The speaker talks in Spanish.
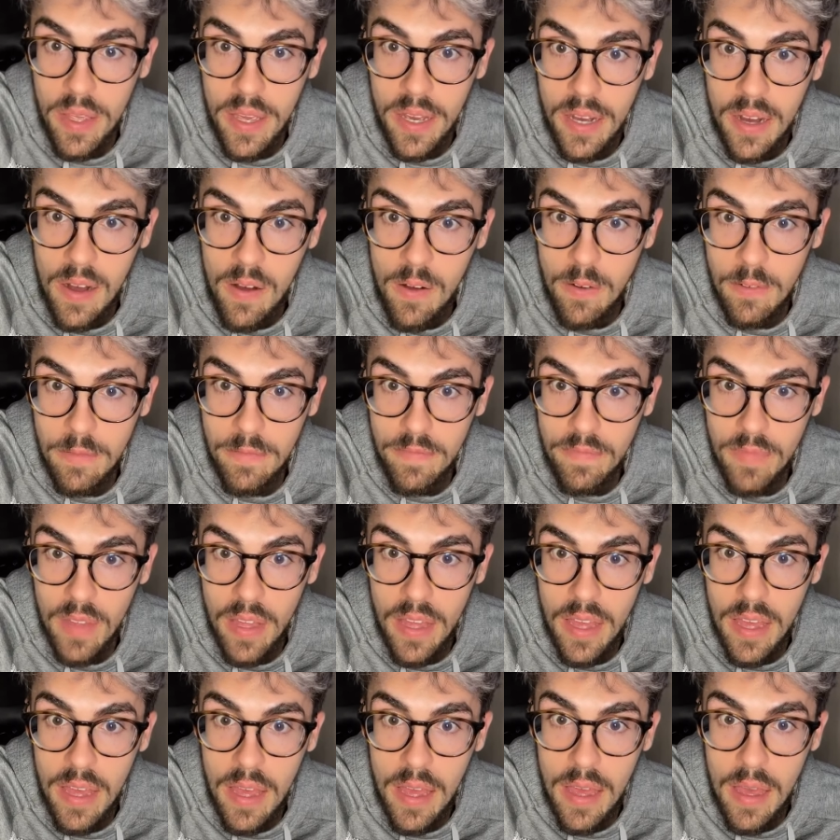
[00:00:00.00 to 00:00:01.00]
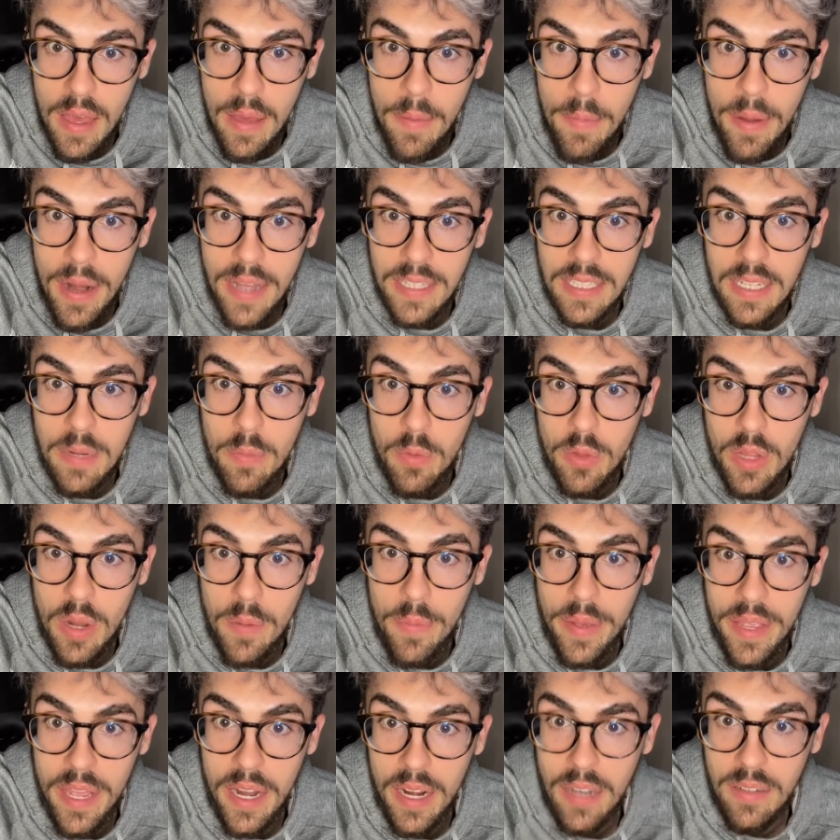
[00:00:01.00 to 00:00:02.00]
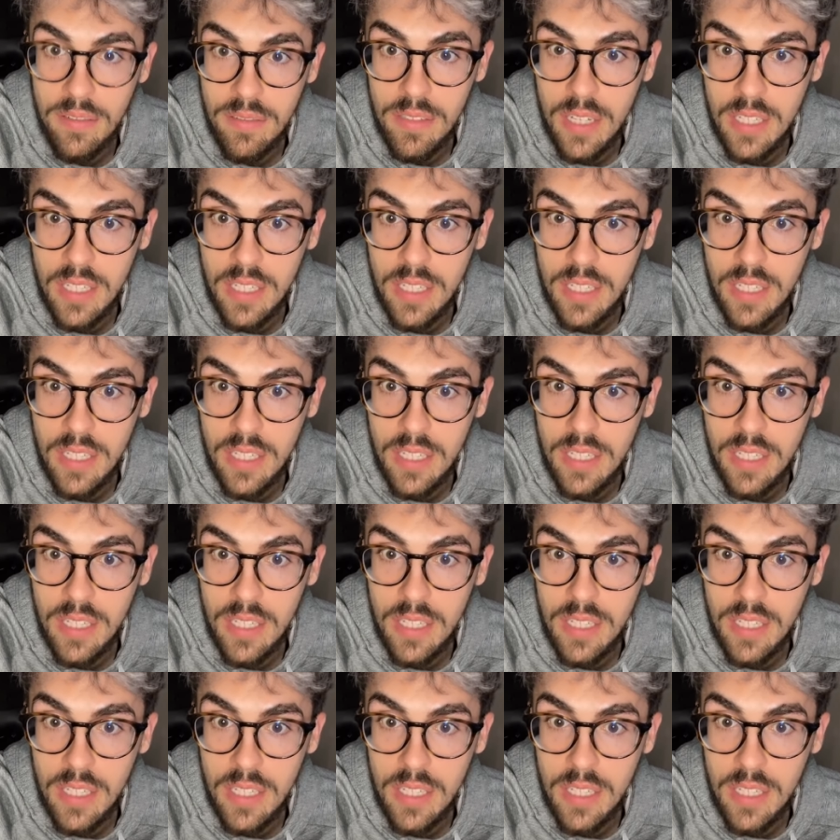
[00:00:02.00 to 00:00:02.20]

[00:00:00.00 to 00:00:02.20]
llegado, eh, verás el mundial mañana.